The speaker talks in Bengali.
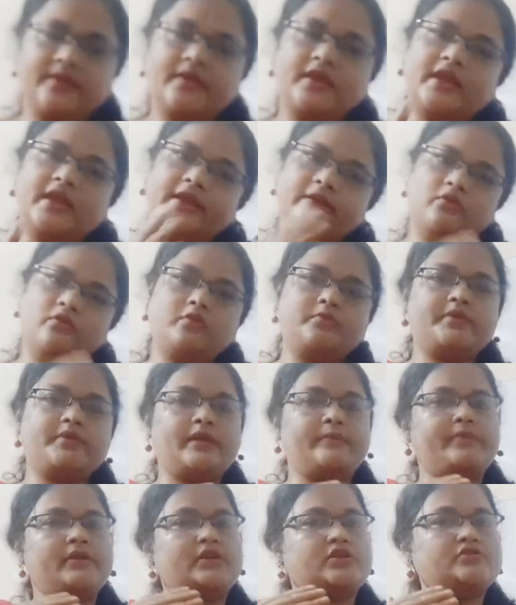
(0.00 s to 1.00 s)
এরকম
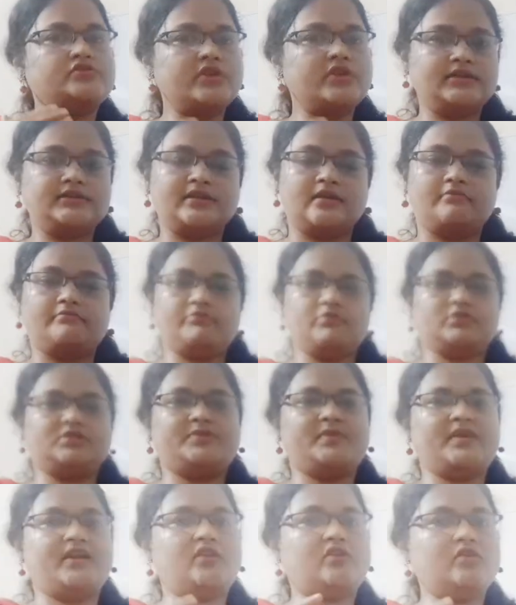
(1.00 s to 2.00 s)
টাইপের কিছু এক্সাম্পলস
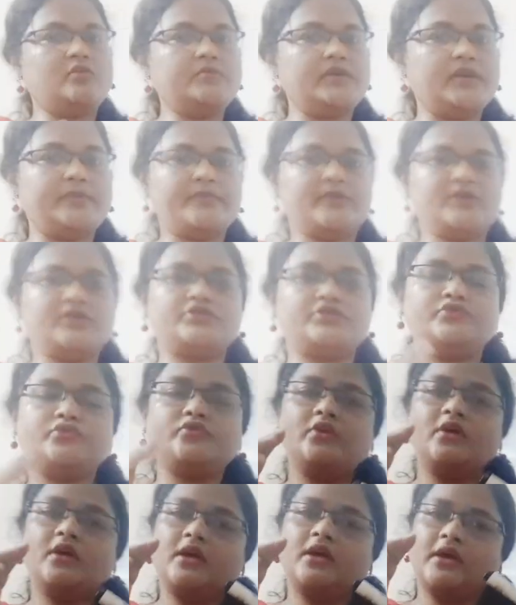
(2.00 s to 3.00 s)
বা এরকম টাইপের কিছু
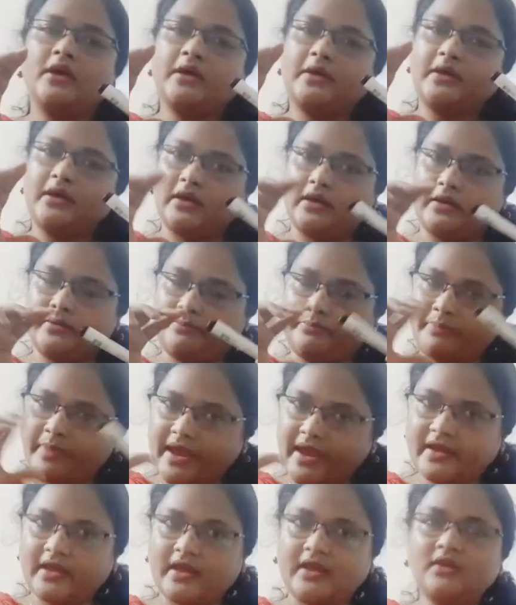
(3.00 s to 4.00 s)

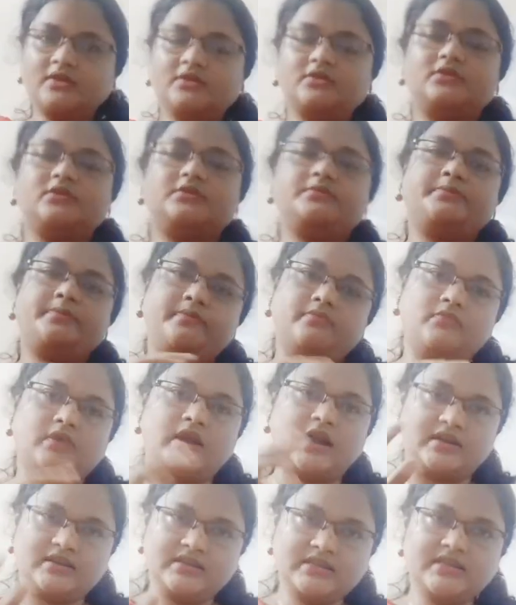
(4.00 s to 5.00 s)
প্যারা
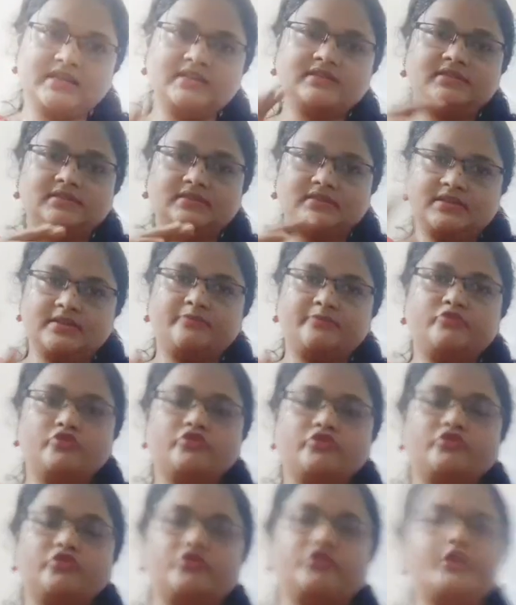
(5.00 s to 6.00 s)
আর্টিকেলস দিয়ে পূরণ
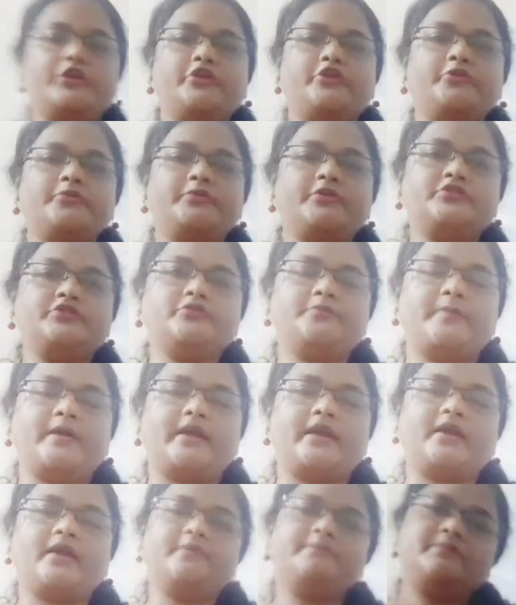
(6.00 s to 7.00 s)
করতে এরকম কিছু
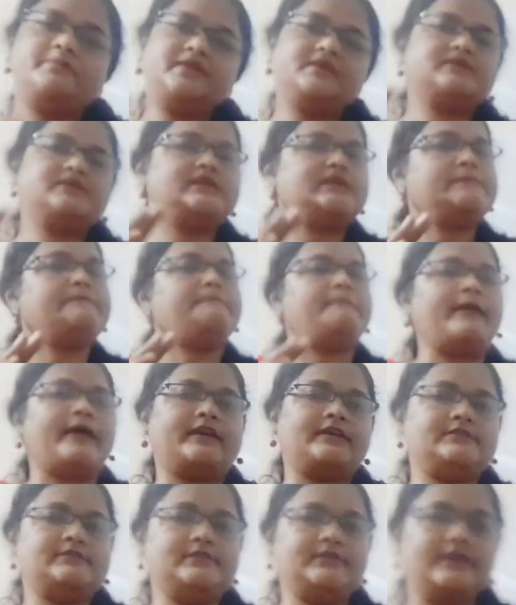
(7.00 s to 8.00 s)
প্যারা প্লিজ কিপ
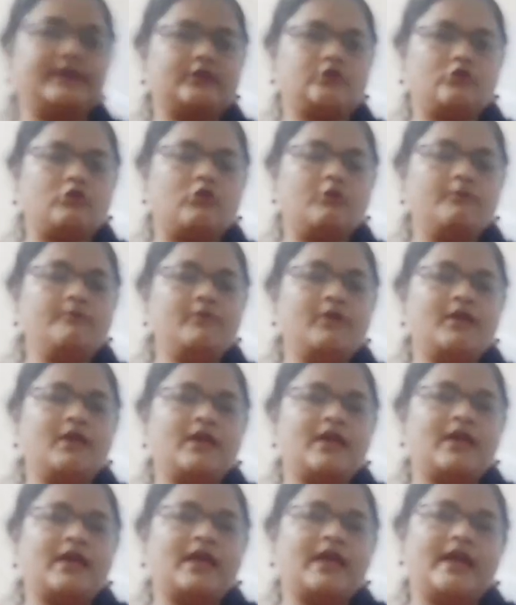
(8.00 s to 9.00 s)
প্র্যাকটিসিং অ্যাট হোম
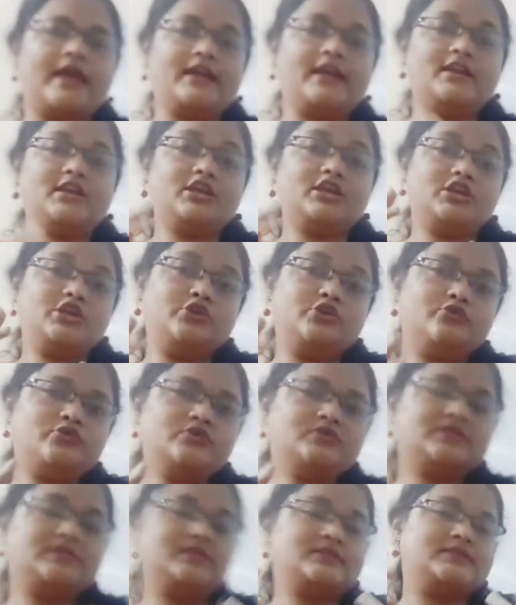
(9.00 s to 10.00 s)
অ্যান্ড
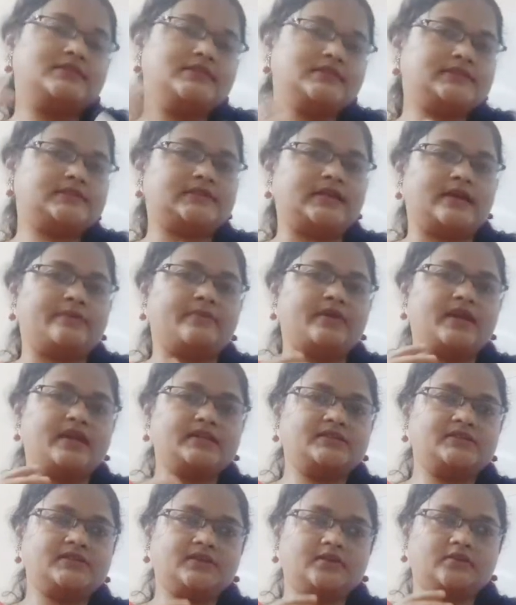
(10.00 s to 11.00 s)
ইউজ দিস টাইম এই
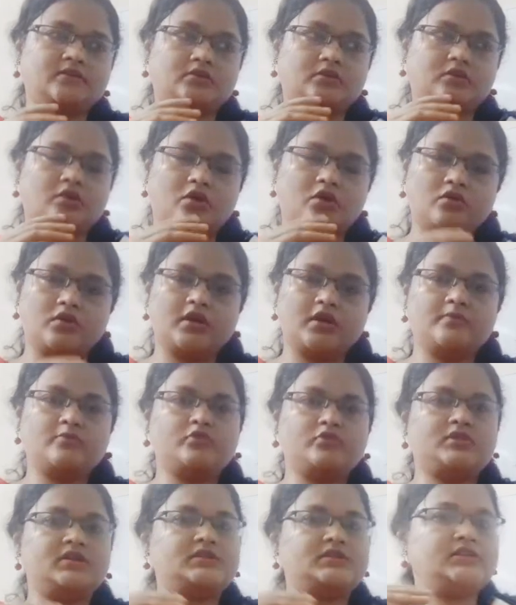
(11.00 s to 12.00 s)
যে করোনার
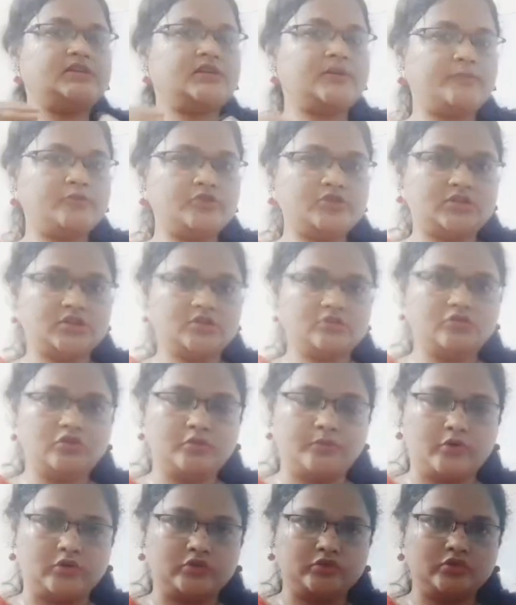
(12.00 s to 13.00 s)
মধ্যে শিক্ষা প্রতিষ্ঠানগুলো
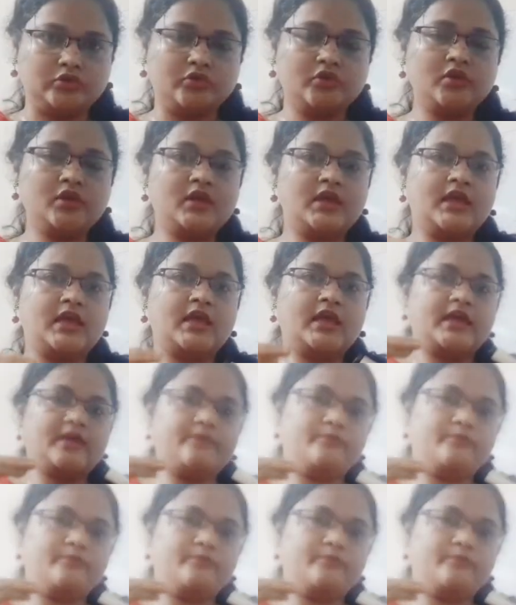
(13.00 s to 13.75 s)
বন্ধ এই